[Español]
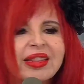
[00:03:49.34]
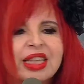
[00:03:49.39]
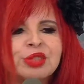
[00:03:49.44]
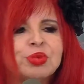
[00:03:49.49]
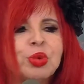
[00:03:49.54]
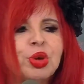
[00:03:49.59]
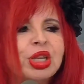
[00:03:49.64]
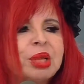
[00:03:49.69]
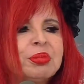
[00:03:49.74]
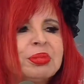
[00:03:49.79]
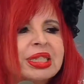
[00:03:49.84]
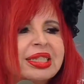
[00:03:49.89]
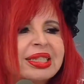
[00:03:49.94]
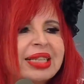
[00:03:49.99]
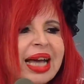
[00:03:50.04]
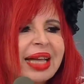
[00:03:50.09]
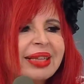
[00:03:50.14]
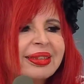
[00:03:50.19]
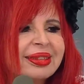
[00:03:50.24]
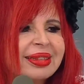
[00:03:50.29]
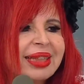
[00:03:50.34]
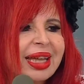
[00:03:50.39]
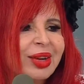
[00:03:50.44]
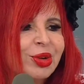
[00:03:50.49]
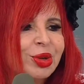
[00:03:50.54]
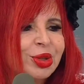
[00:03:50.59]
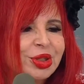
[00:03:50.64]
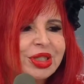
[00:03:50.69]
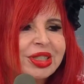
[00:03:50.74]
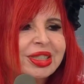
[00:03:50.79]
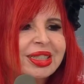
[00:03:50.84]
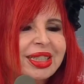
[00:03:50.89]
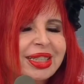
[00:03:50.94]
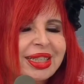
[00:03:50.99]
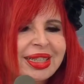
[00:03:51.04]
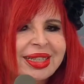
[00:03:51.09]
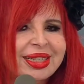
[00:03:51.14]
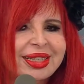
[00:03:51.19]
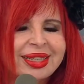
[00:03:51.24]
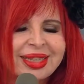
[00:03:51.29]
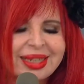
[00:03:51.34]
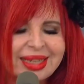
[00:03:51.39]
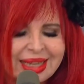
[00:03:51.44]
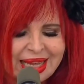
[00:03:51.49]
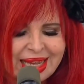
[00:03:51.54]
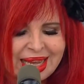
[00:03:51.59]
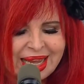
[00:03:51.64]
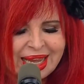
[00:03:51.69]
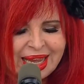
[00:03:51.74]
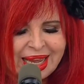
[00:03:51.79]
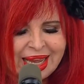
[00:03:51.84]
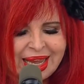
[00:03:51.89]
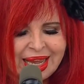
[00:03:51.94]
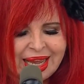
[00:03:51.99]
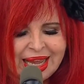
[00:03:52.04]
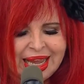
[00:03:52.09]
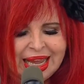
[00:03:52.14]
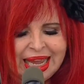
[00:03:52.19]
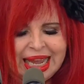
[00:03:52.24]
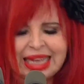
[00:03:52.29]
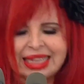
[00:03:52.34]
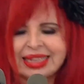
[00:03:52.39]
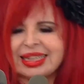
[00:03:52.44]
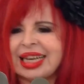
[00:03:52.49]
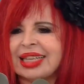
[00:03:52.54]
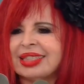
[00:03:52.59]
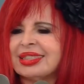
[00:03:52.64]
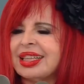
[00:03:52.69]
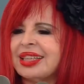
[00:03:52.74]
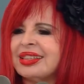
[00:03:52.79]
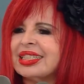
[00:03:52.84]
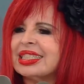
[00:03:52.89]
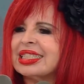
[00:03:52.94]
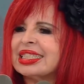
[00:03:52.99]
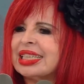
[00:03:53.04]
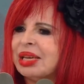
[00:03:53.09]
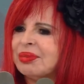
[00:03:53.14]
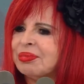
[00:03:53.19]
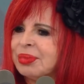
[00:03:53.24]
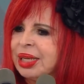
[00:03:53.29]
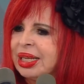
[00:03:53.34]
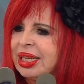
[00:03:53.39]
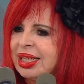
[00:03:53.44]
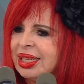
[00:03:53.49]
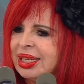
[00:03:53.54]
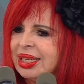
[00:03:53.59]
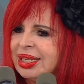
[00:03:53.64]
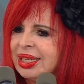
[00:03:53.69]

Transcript: desborda mis cántaros. El 3 de diciembre